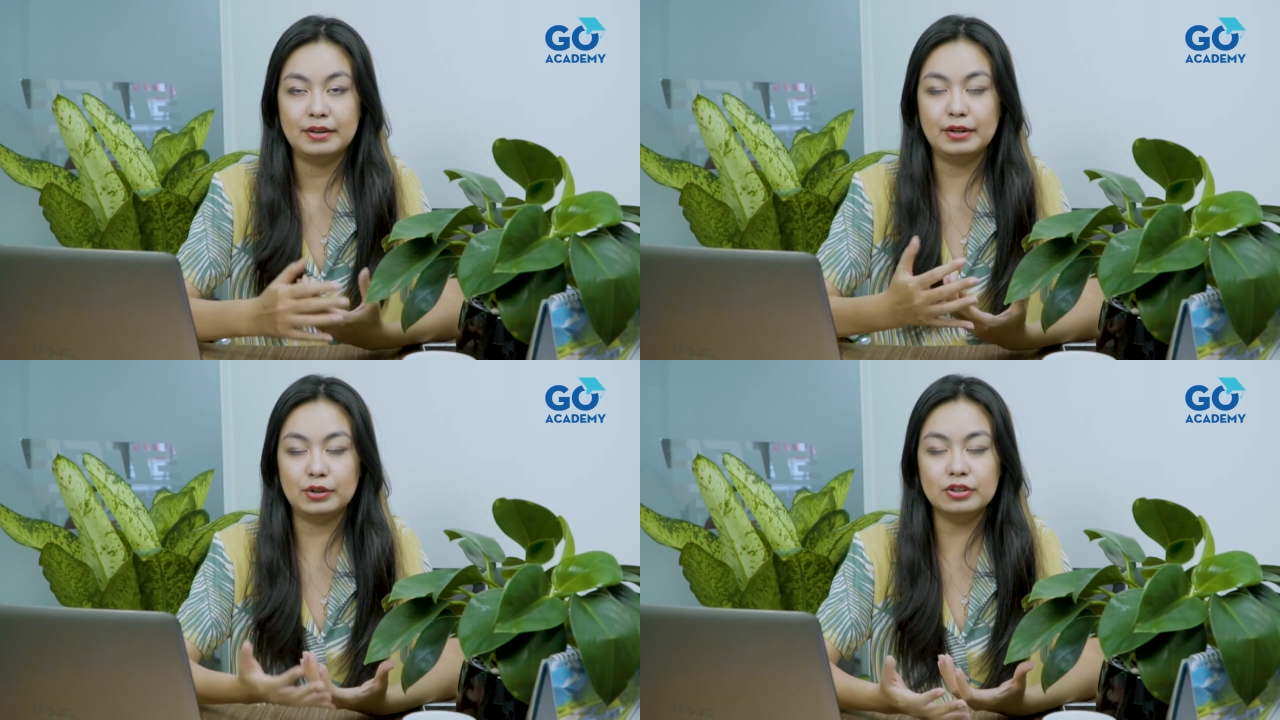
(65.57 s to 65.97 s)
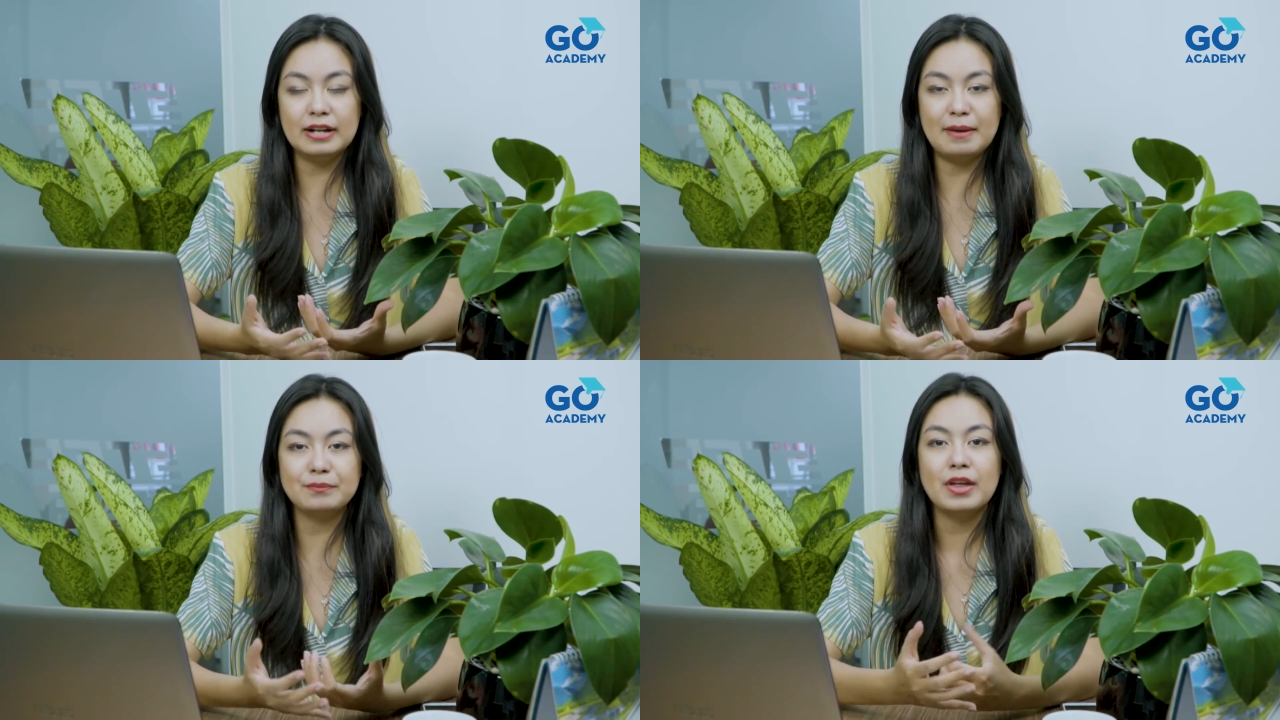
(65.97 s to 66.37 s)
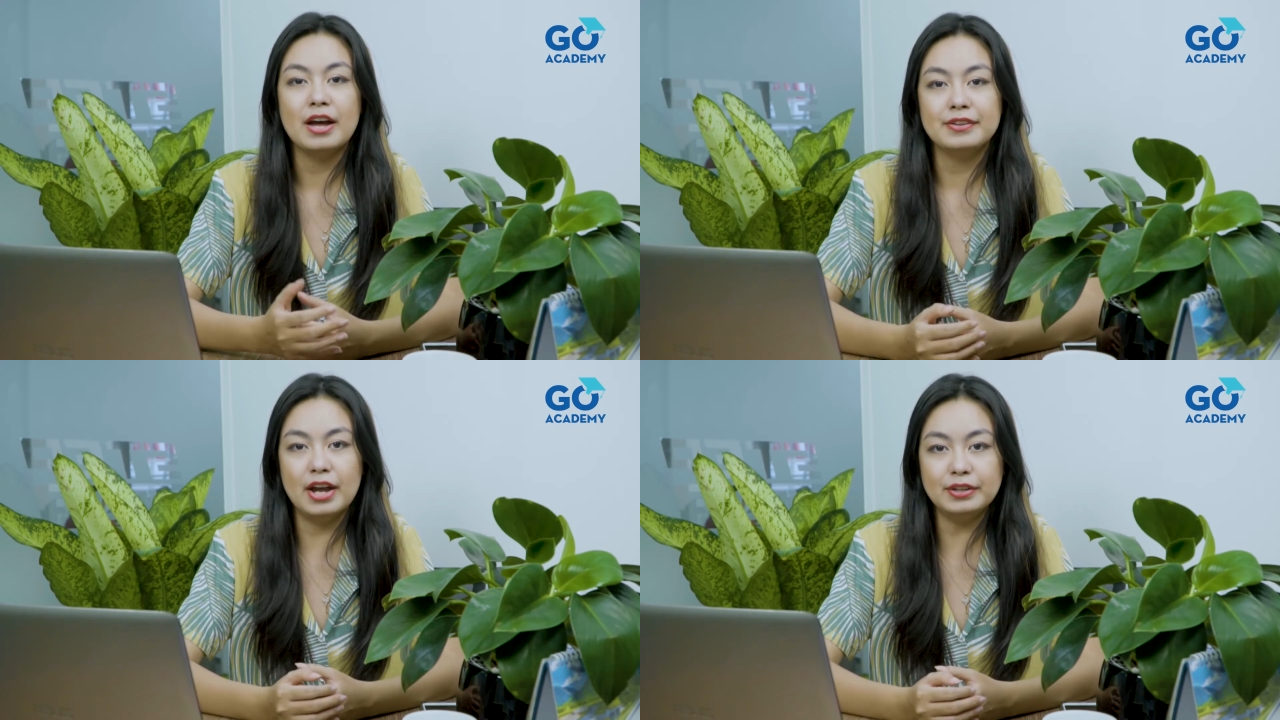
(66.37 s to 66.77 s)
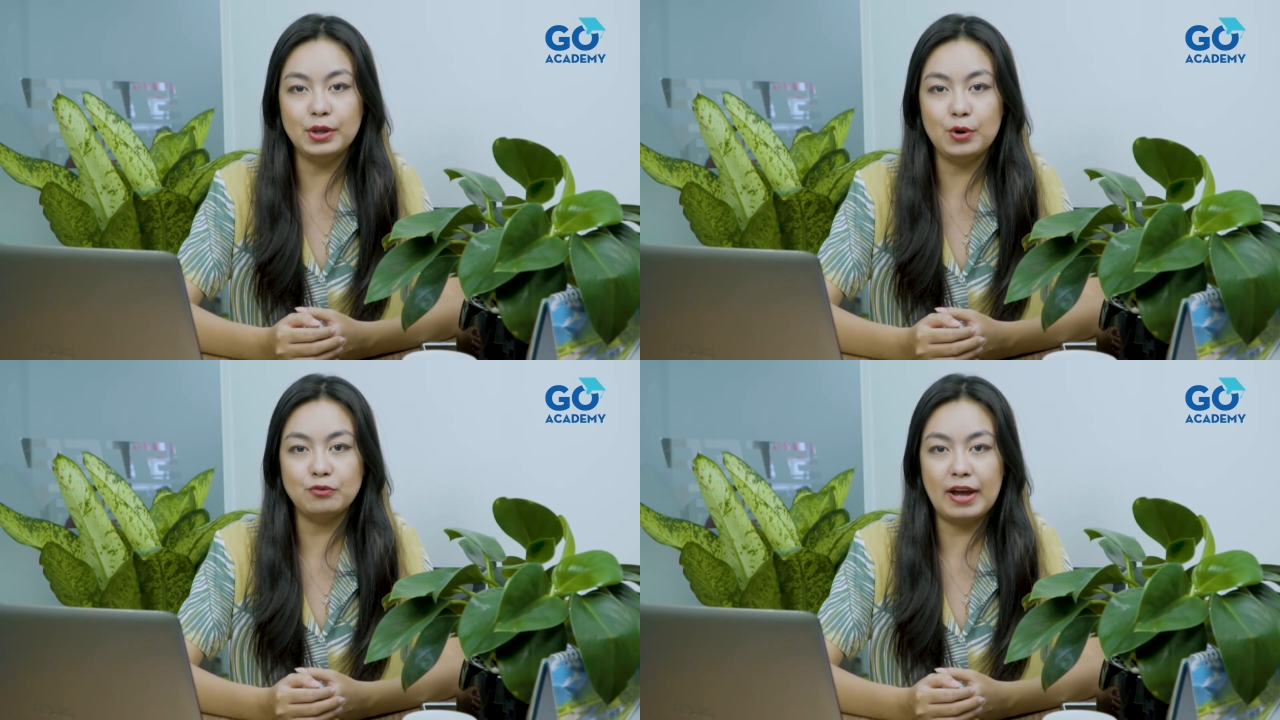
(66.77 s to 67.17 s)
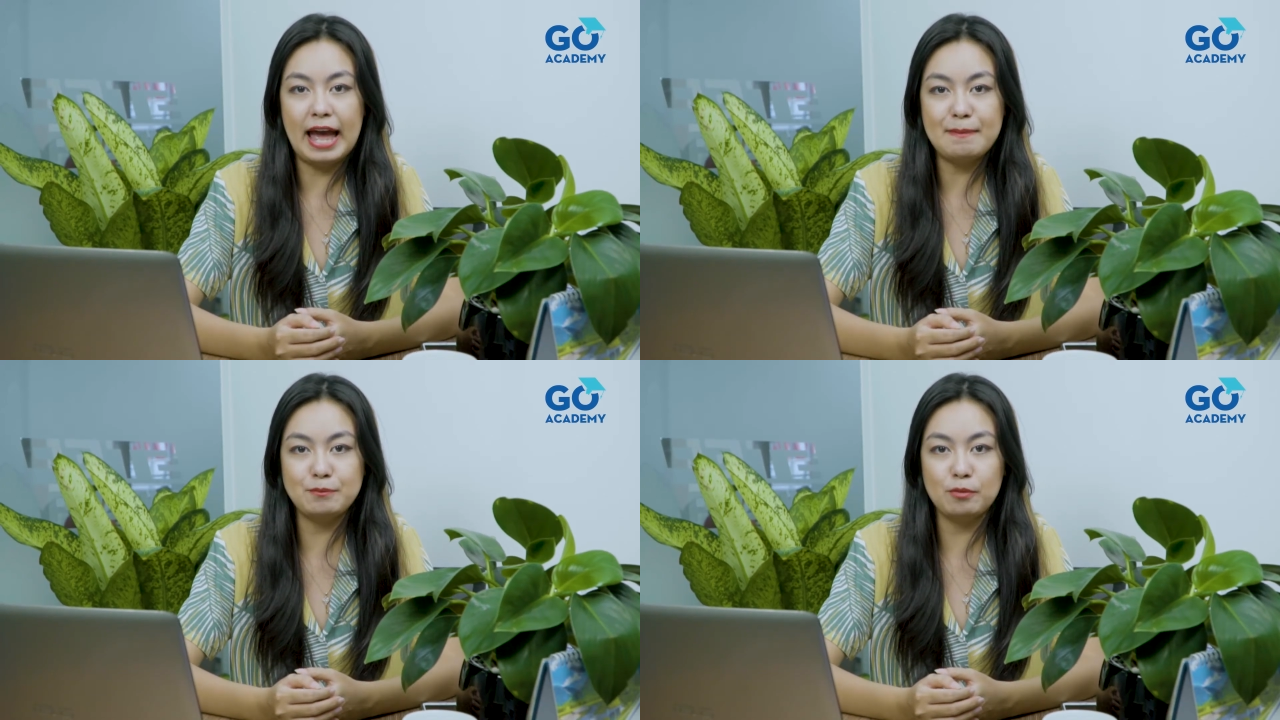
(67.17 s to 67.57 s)
Điều thứ năm, giới thiệu về
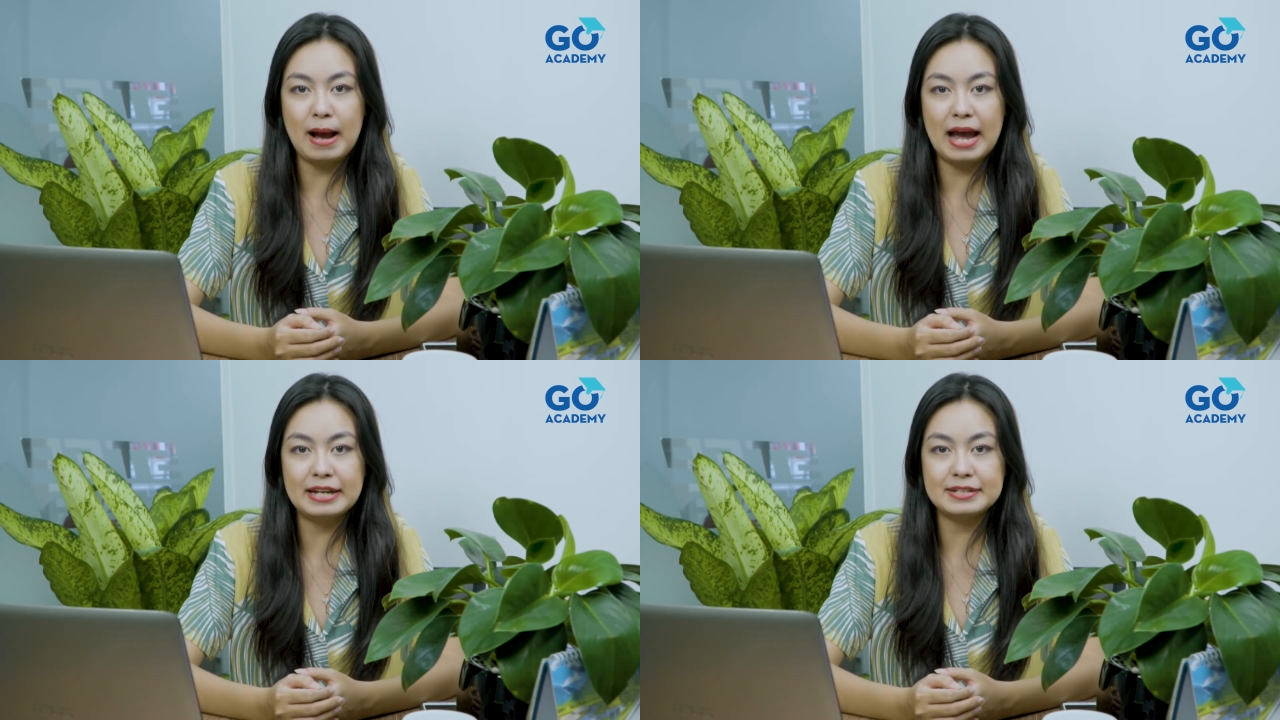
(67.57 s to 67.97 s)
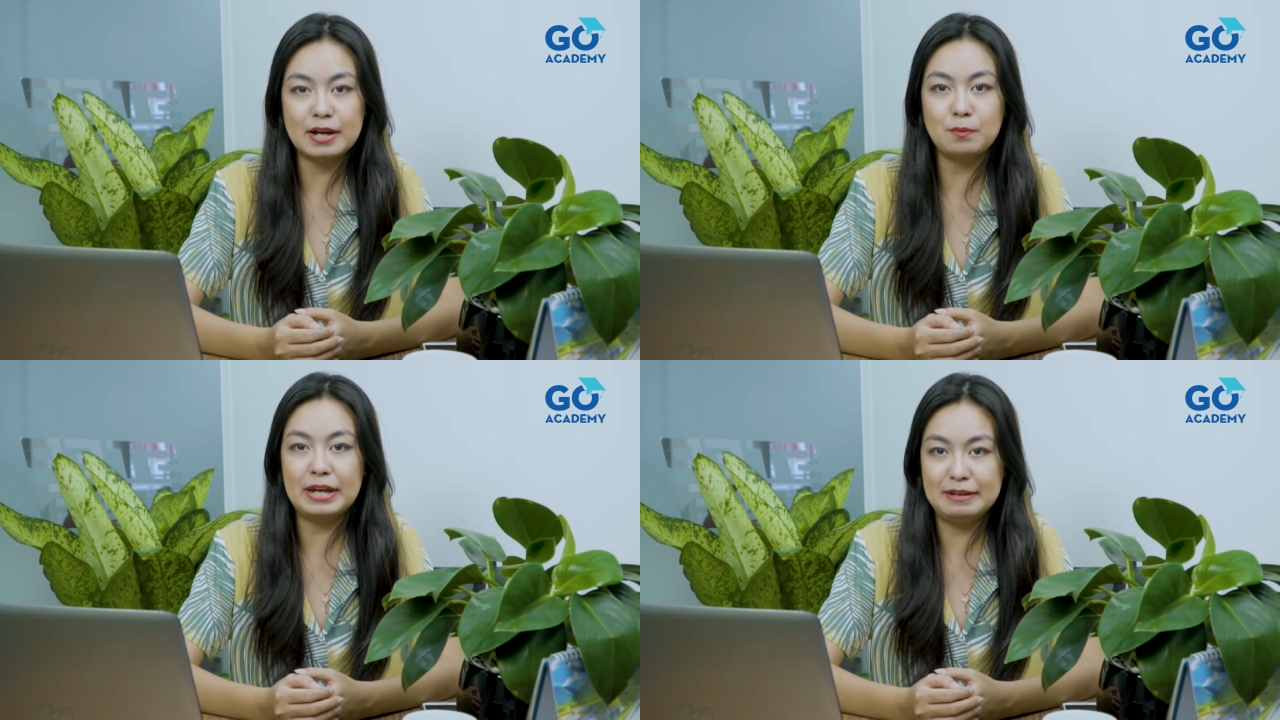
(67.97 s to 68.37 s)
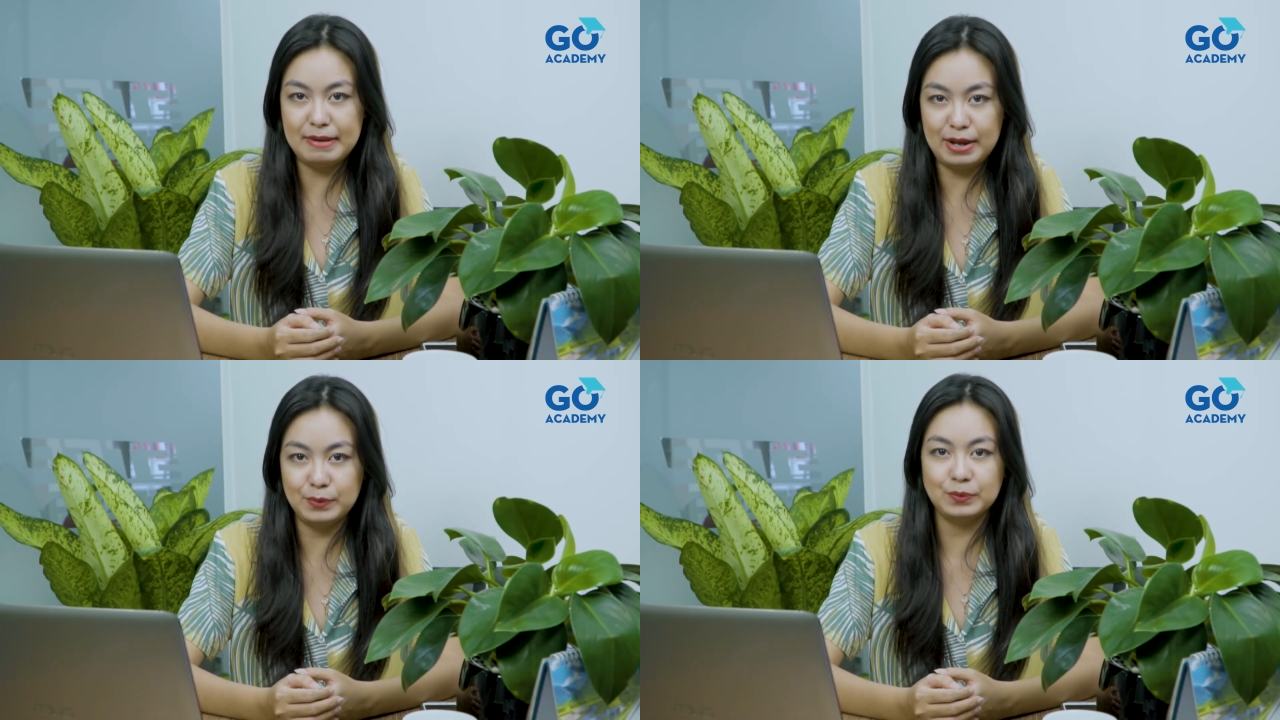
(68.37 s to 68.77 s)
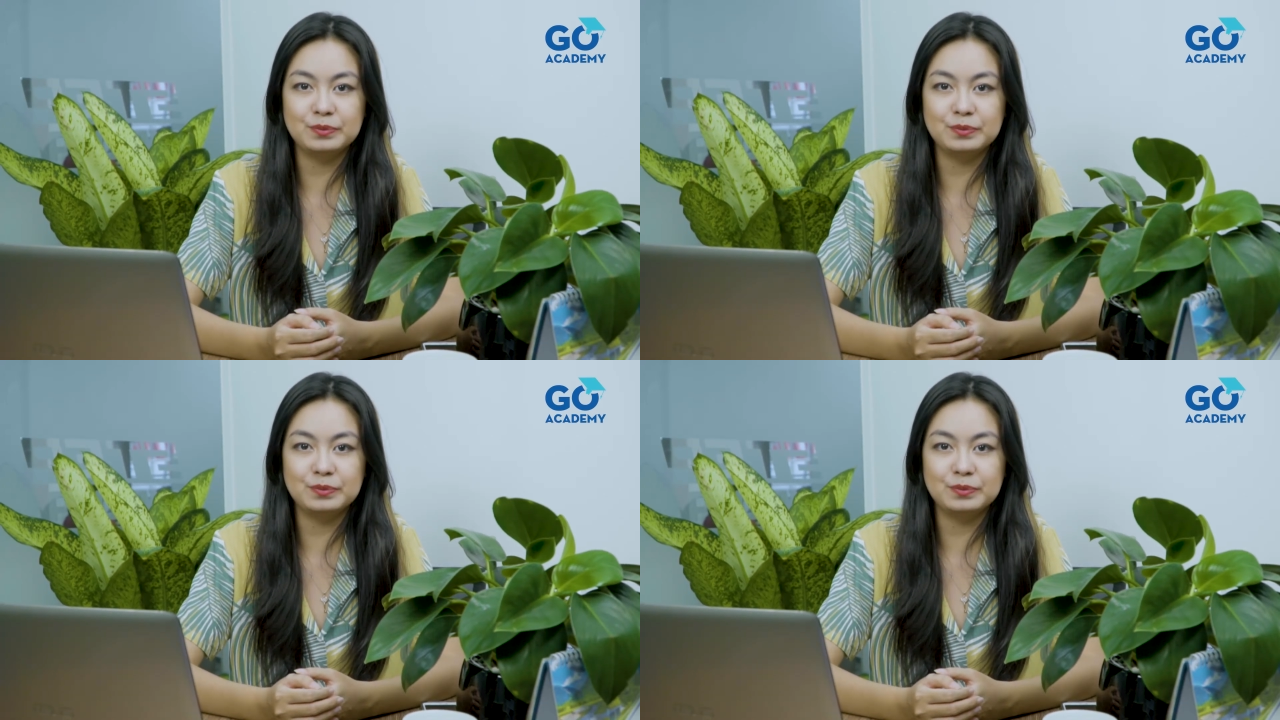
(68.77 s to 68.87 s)
app mobile trong email.